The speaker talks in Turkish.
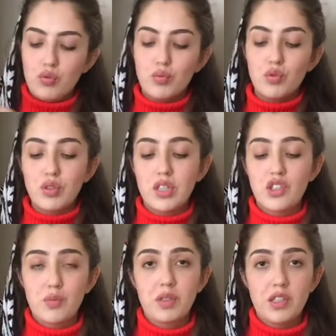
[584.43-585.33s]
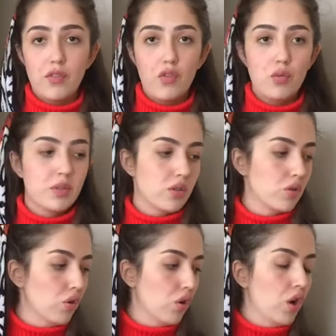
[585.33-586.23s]
Bunun da hiçbir deformesi
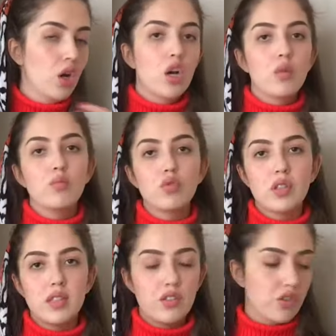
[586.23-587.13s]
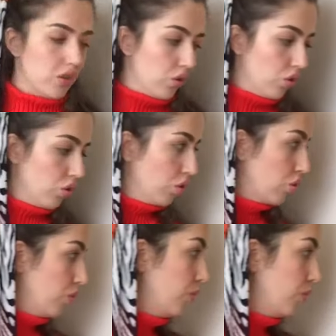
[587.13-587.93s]
yok. Bunu da satışa koyuyorum.